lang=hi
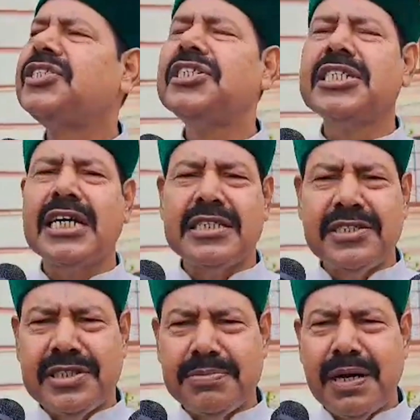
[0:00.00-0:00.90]
का तो
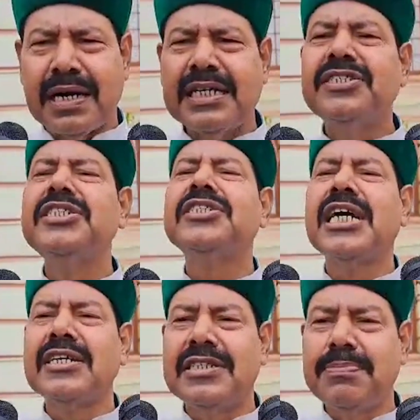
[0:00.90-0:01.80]
इस्तीफा किस चीज़ का
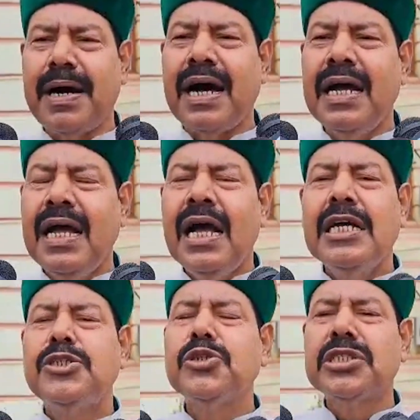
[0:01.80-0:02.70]
इस्तीफा जो
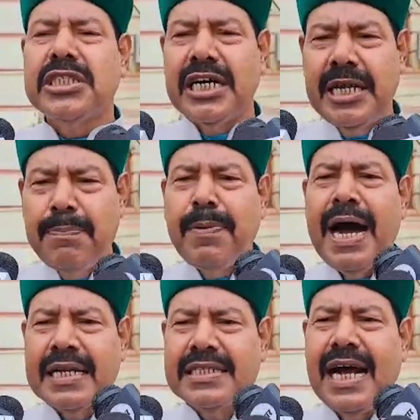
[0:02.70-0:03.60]
तरी पार
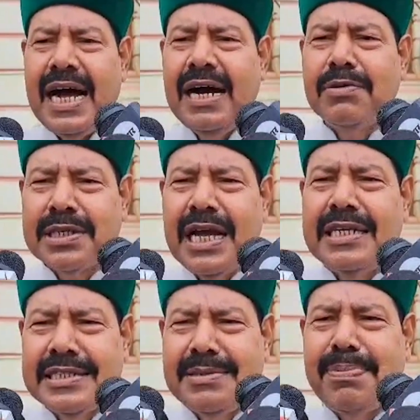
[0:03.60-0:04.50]
था क्या
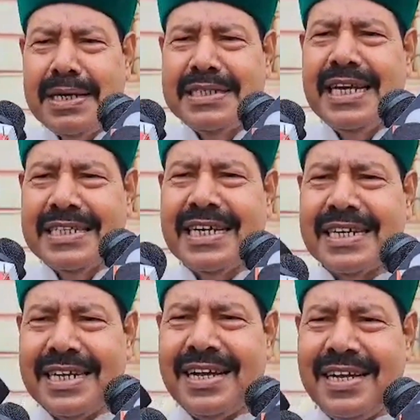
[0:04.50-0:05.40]
इस्तीफा दिया था क्या
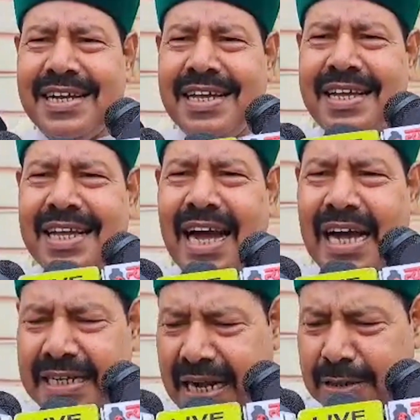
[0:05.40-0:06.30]
और
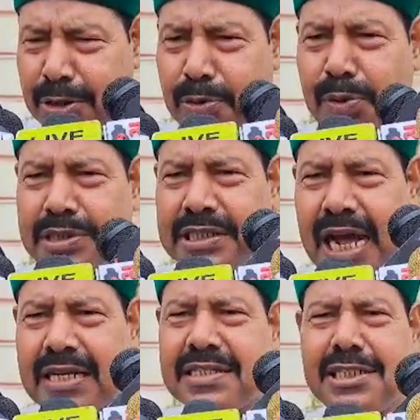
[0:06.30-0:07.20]
यहाँ तो रोज़
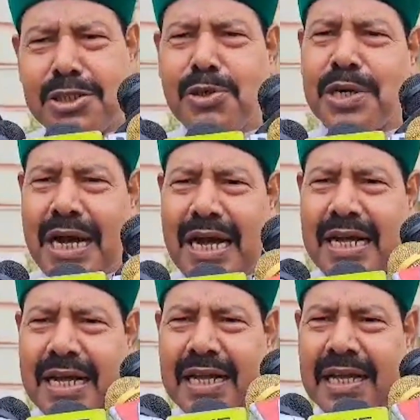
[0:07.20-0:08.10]
सीट हो रहा है
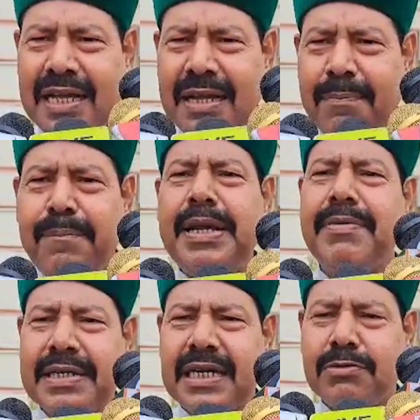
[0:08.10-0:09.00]
बेवजह
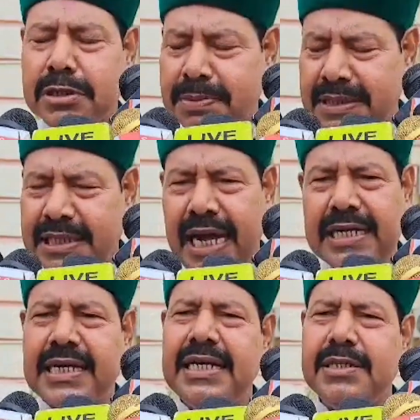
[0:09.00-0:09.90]
उसमें जान
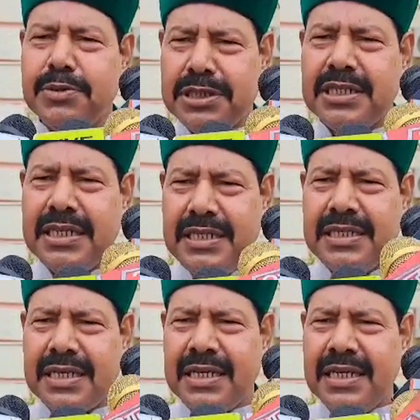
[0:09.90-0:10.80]
कहीं कुछ नहीं है
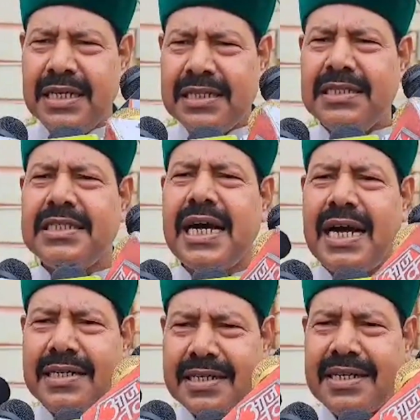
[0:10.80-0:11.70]
जान
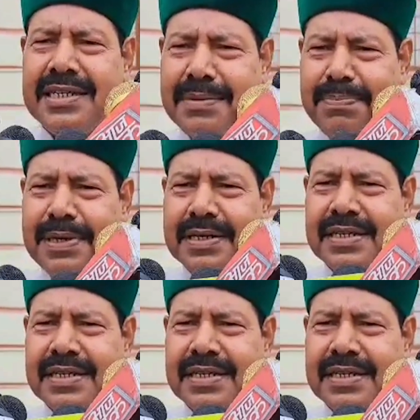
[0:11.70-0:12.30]
रहने पर